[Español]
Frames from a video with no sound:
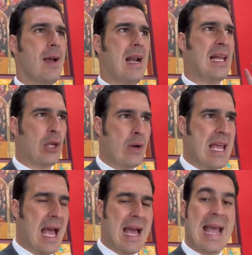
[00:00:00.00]
La
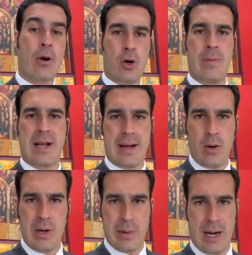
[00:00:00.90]
teoría económica
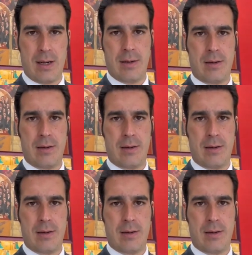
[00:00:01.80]
neoliberal